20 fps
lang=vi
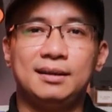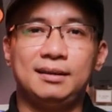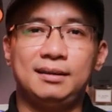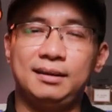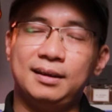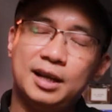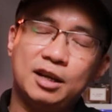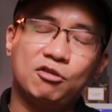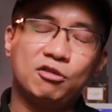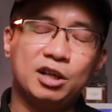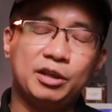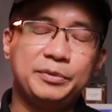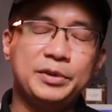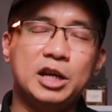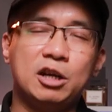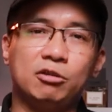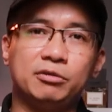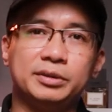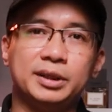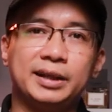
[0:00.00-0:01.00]
Thì đấy cũng là
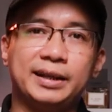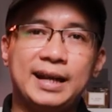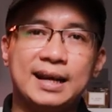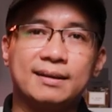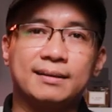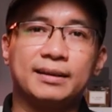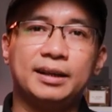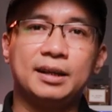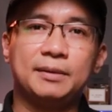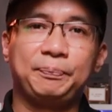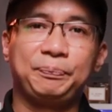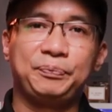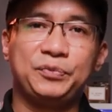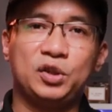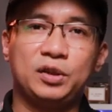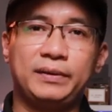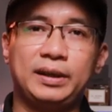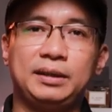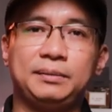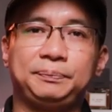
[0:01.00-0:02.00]
điều rất là đáng tiếc.
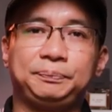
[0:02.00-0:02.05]
Do vậy